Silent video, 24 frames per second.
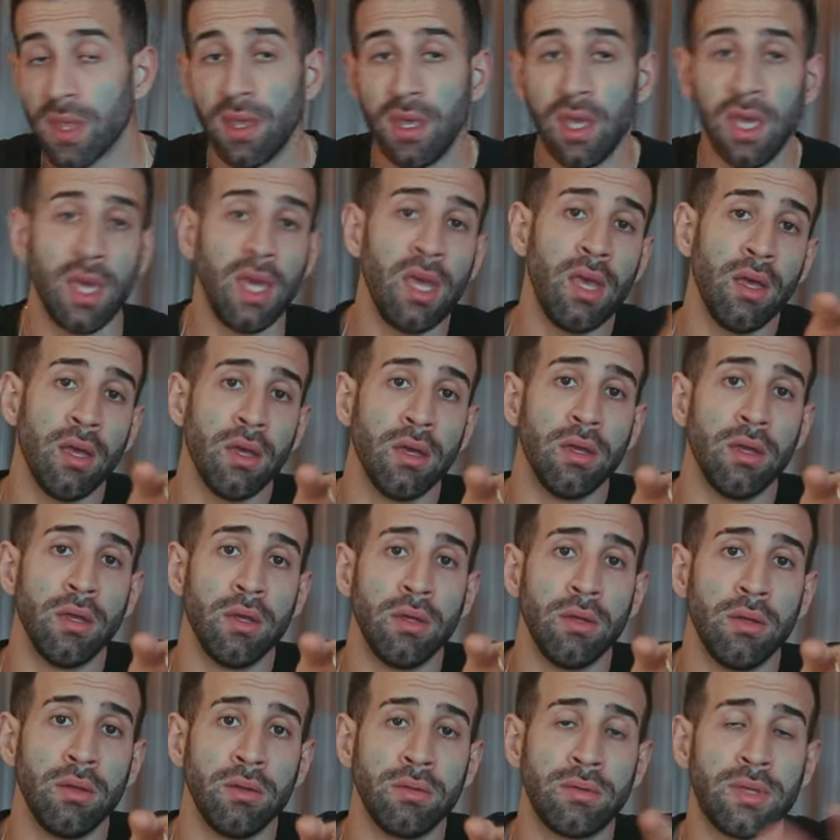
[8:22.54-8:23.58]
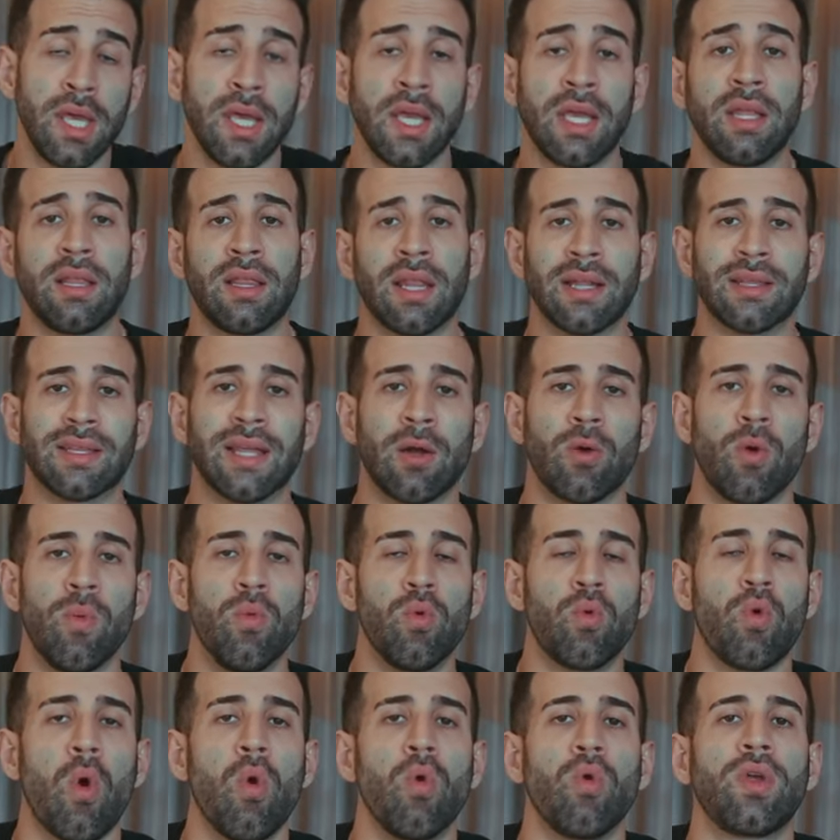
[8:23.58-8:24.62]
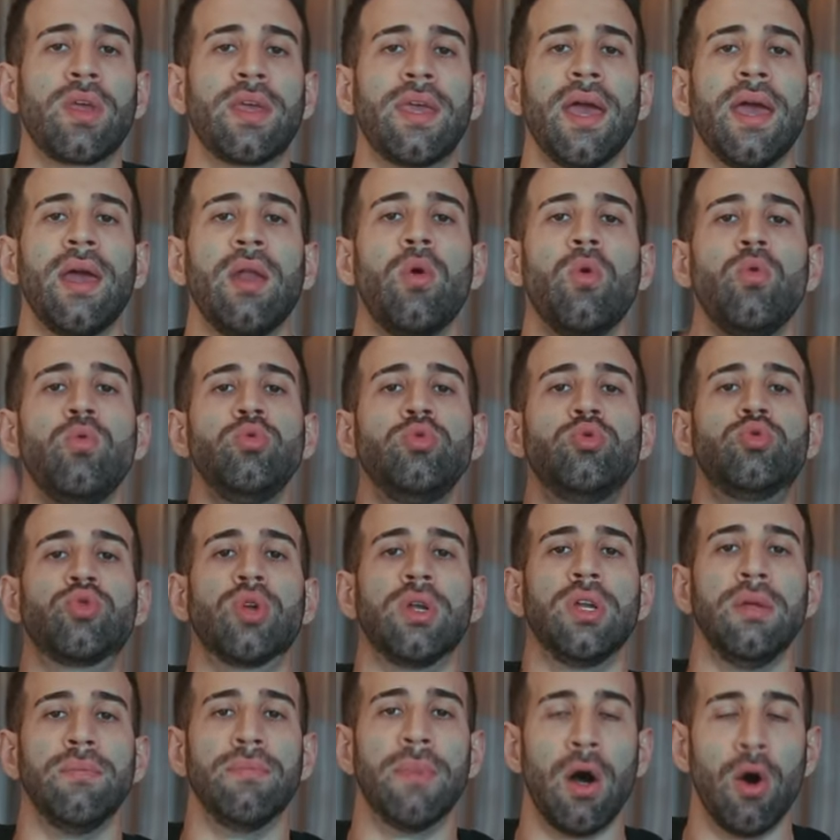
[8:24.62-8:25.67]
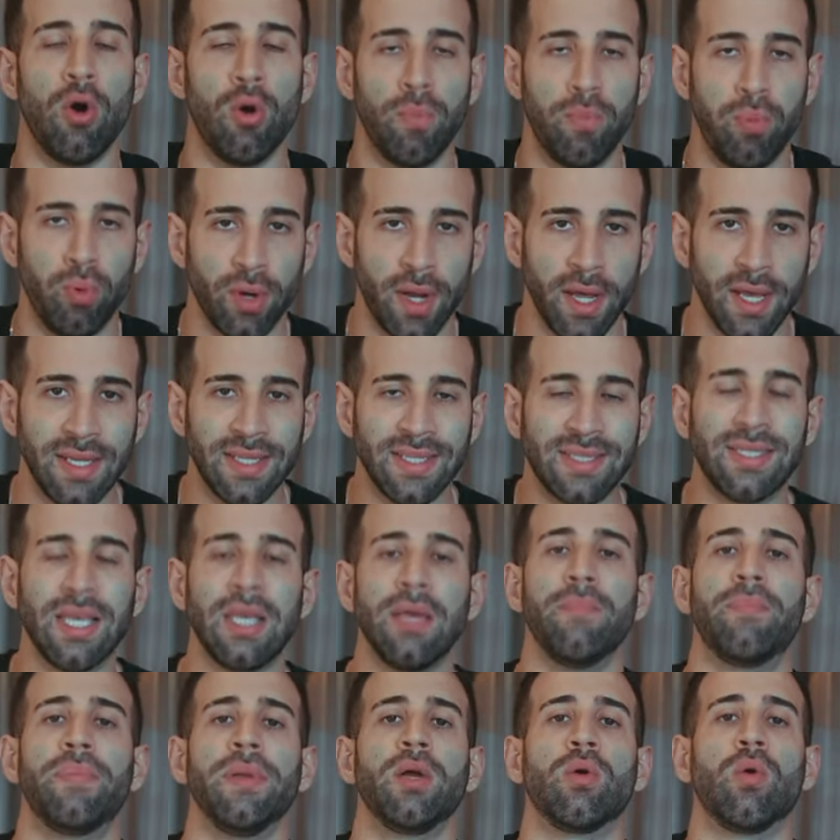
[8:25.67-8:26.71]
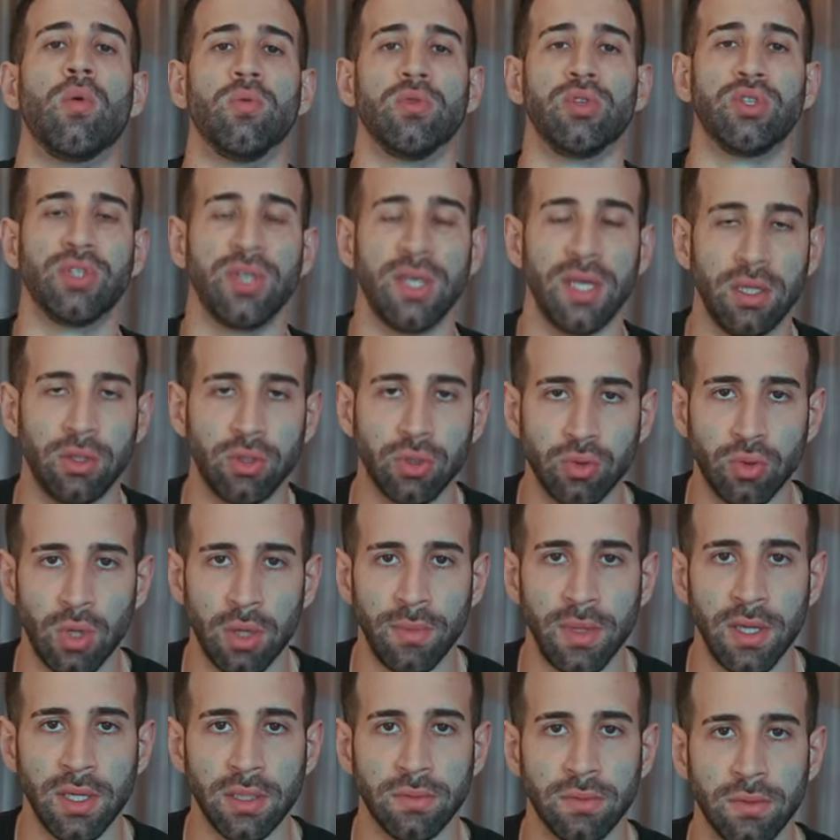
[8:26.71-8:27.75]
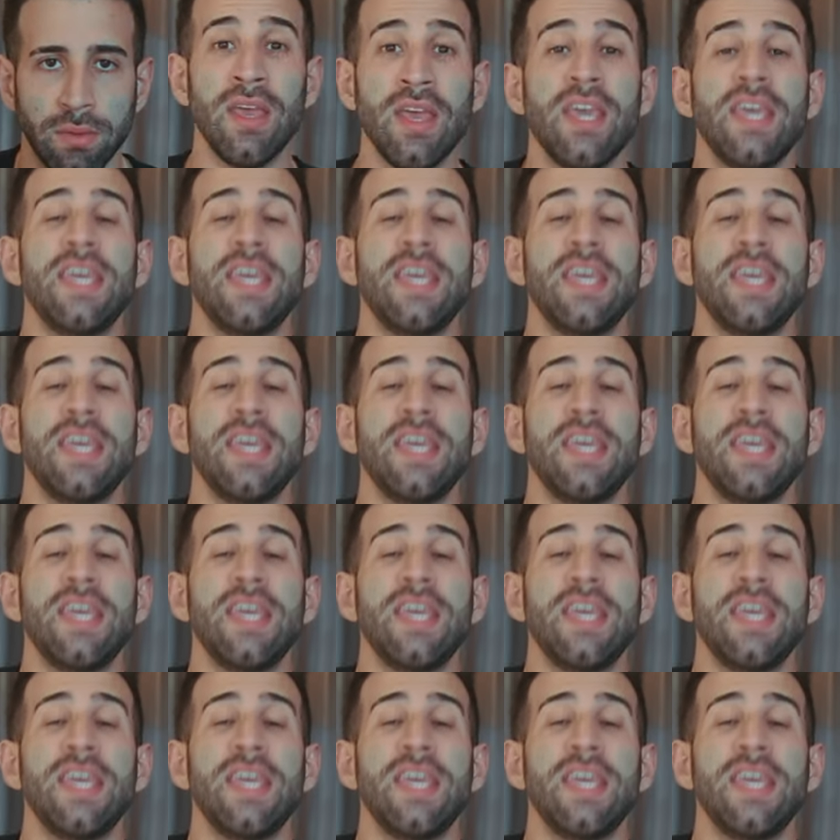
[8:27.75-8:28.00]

E tem que tratar como qualquer outro animal por aí, sem preconceitos, não é mesmo?